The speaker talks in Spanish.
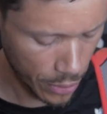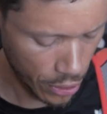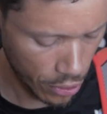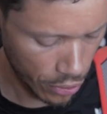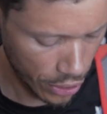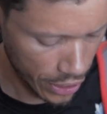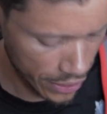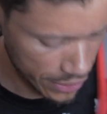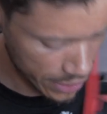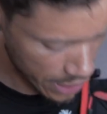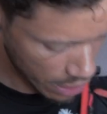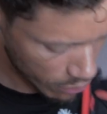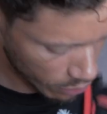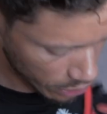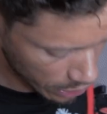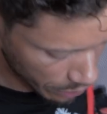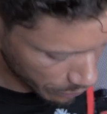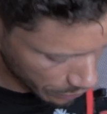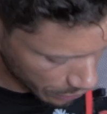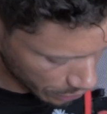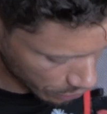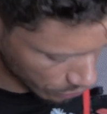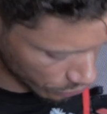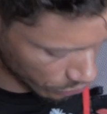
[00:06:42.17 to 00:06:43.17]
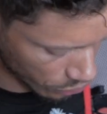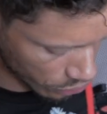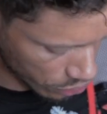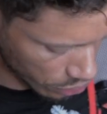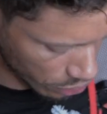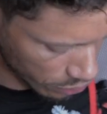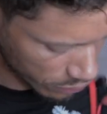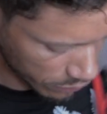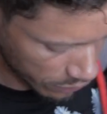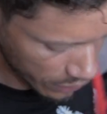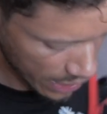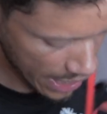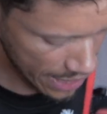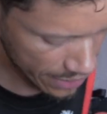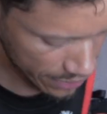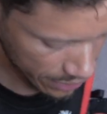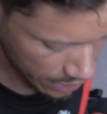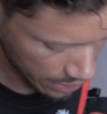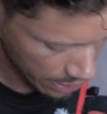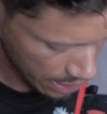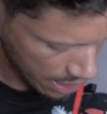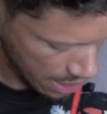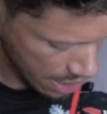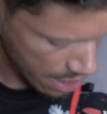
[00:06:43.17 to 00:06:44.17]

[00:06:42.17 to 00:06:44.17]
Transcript: bidones de agua, te viene con dos soft flask,